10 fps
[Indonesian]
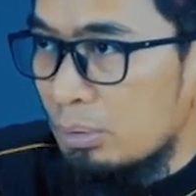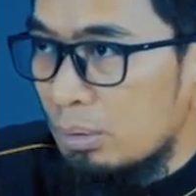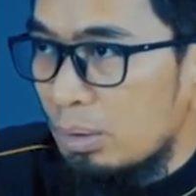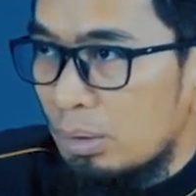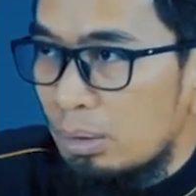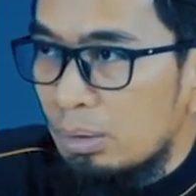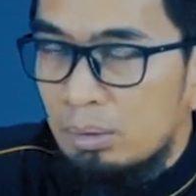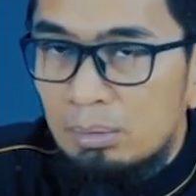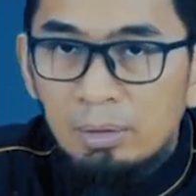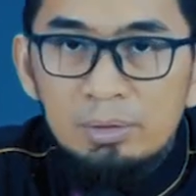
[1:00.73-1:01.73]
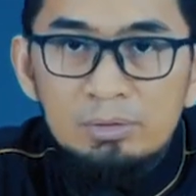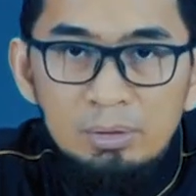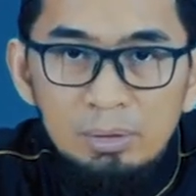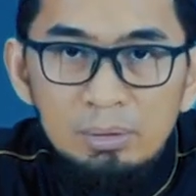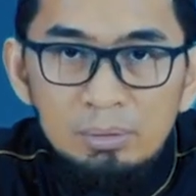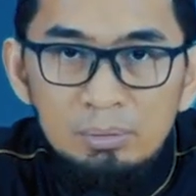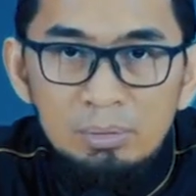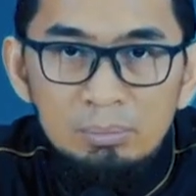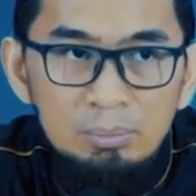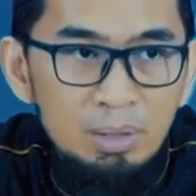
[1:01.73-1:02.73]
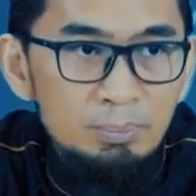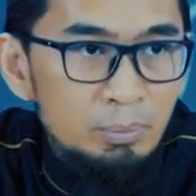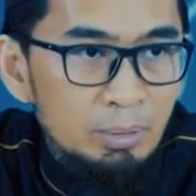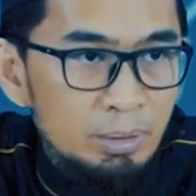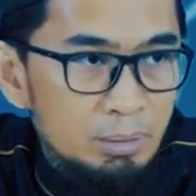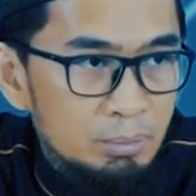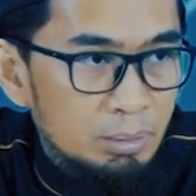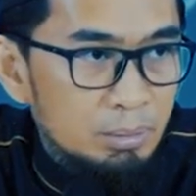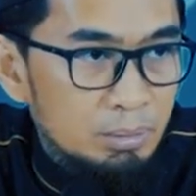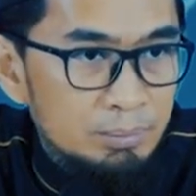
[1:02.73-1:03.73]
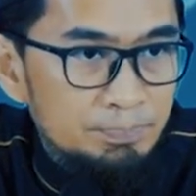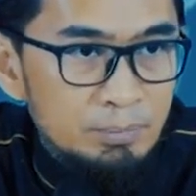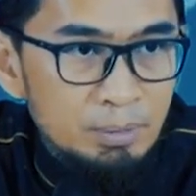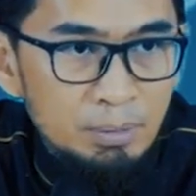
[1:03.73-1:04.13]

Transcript: ada dari Malaysia, juga beberapa wilayah di luar negeri.